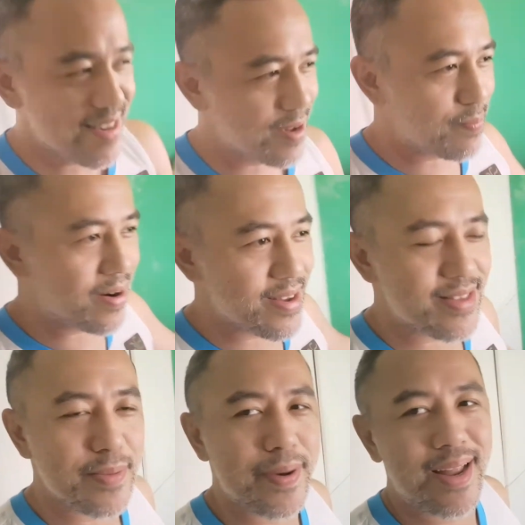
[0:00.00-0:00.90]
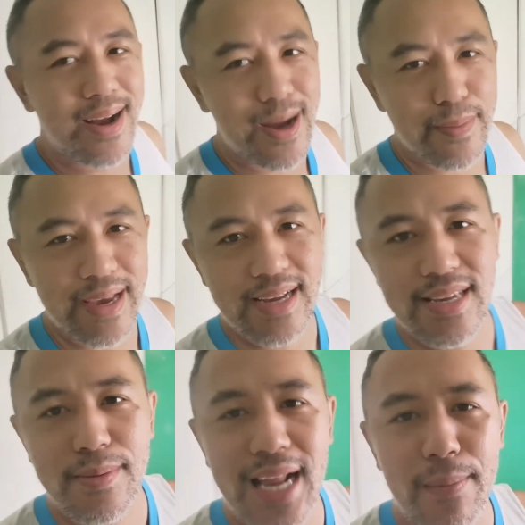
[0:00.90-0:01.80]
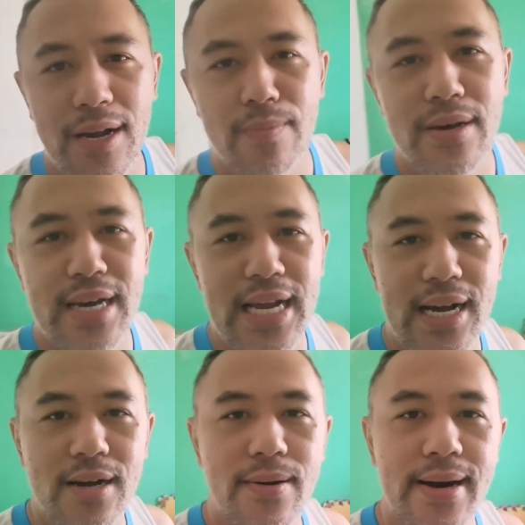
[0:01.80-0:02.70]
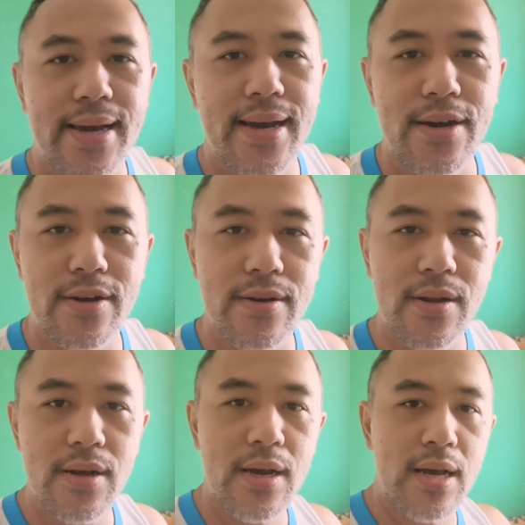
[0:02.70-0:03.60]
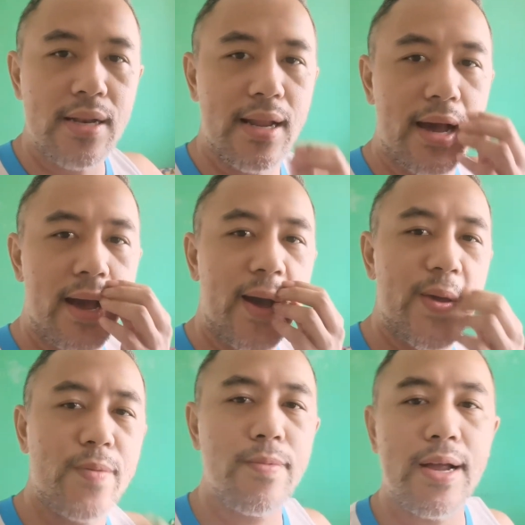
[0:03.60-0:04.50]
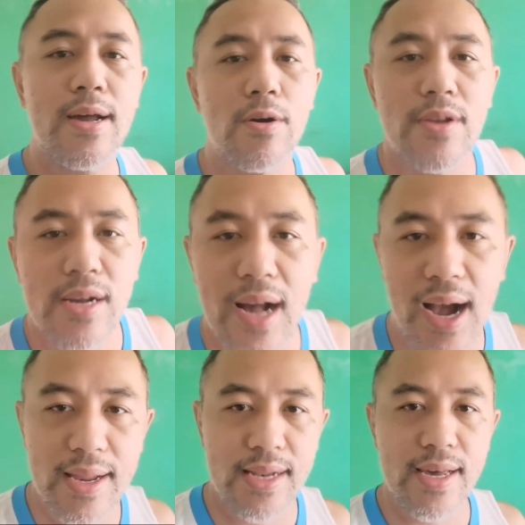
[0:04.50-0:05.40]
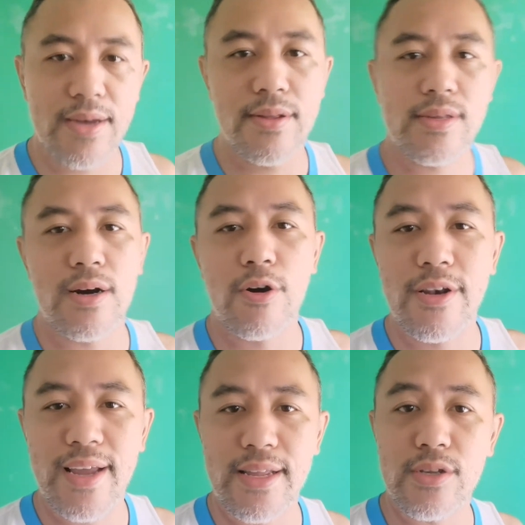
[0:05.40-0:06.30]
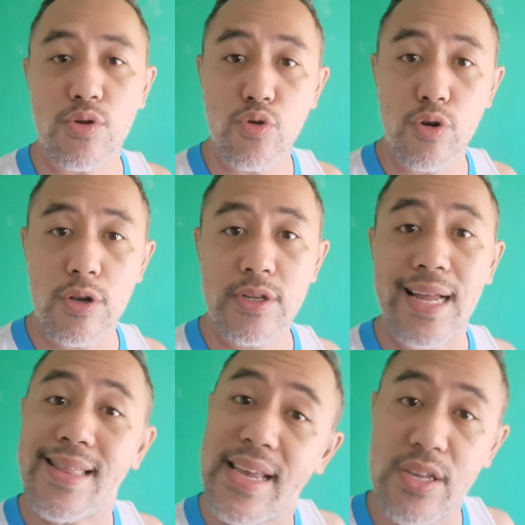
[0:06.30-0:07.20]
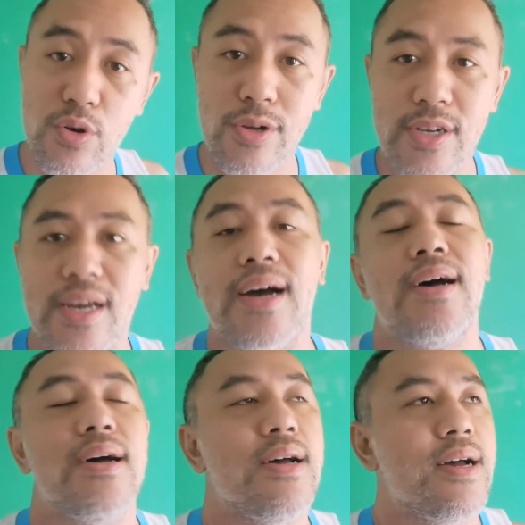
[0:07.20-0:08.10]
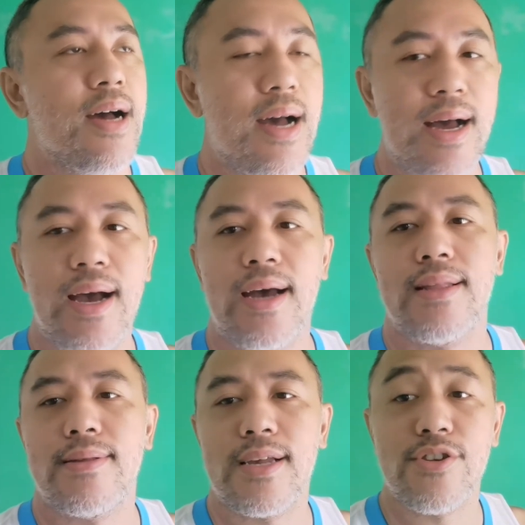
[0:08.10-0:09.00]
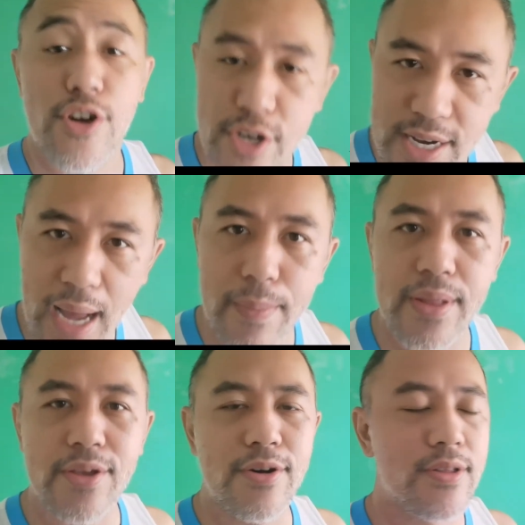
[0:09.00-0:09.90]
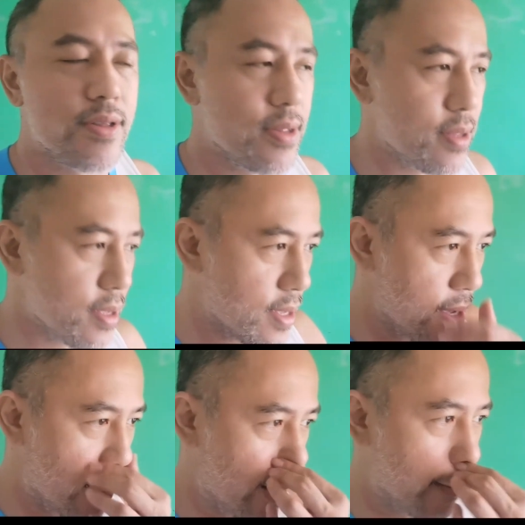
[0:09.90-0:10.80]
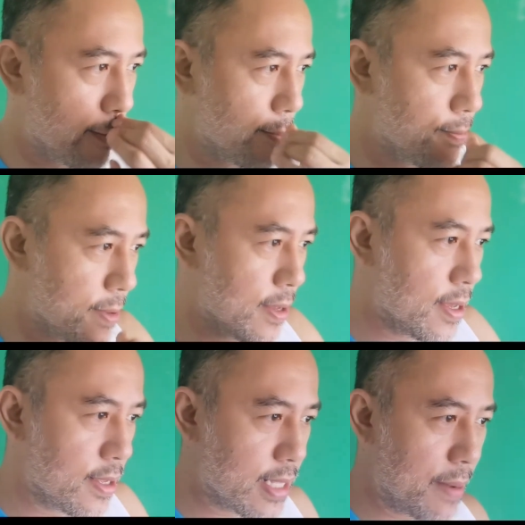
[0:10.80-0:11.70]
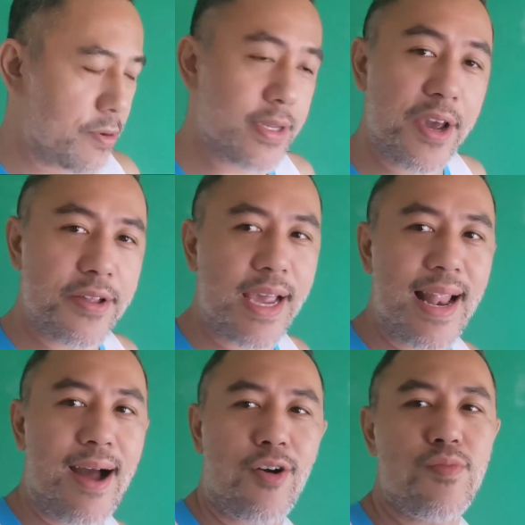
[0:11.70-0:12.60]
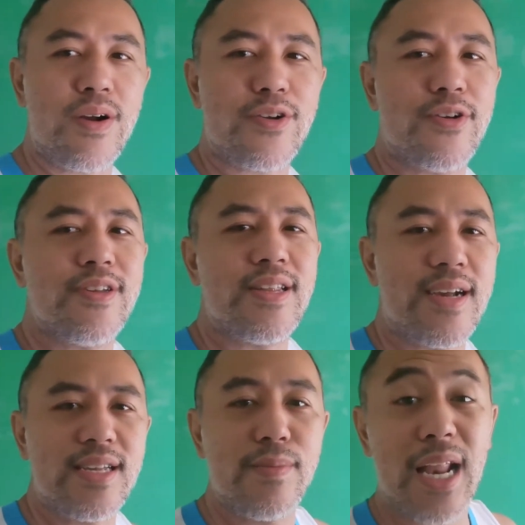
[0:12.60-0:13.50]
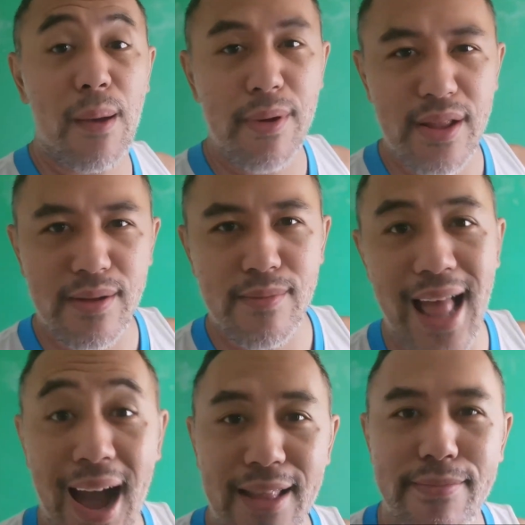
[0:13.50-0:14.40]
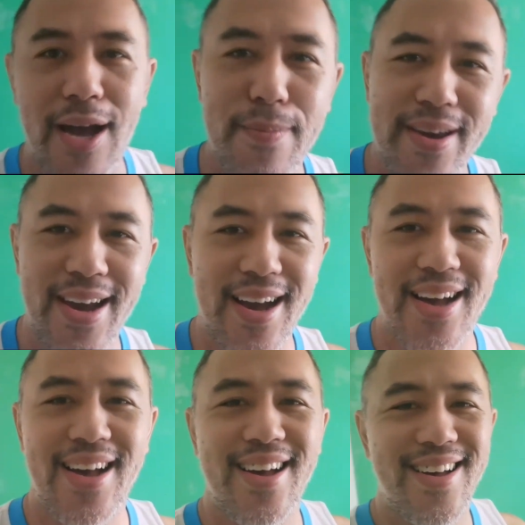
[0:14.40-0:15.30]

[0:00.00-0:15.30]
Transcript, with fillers: Nasa part 3 pa lang kami kasi marami kaming ginagawa eh. Ngayon, na yung anak ko nag-aaral ngayon sa online school, Sunday school siya, at uh, sa church namin yon um, Tapos ngayon, kailangan ko mag-grocery kasi marami rin lakad mamaya.